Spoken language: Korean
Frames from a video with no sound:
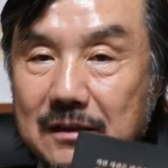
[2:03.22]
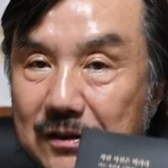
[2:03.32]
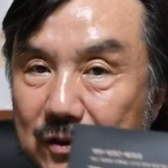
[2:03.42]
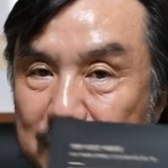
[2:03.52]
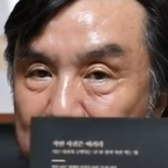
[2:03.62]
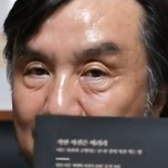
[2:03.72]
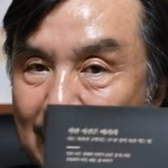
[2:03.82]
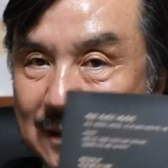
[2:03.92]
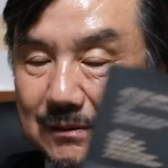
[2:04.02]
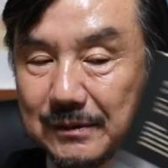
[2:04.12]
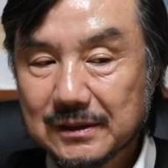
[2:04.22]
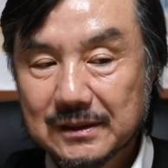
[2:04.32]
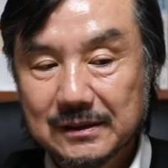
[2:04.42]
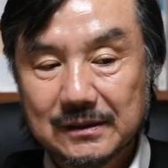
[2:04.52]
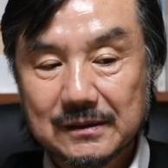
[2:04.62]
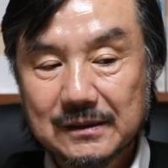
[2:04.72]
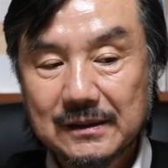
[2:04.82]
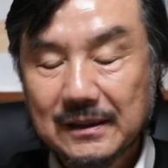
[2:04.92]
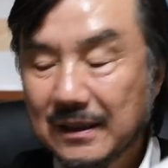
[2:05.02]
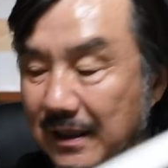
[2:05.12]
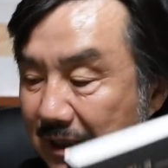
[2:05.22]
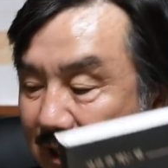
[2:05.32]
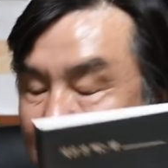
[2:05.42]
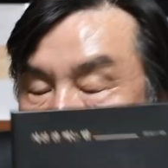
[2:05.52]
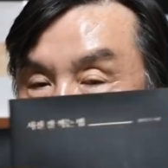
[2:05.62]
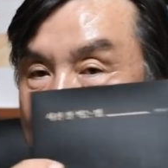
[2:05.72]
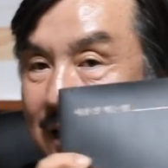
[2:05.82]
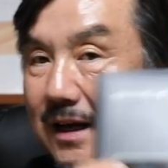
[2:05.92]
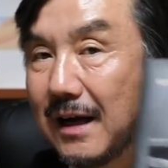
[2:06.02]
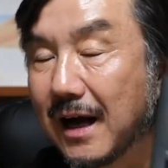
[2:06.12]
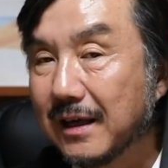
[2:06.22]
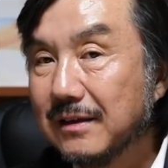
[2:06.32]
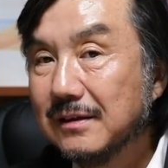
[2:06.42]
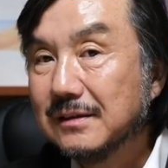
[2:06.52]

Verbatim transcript: 드리고 싶은 말씀은 제 강의를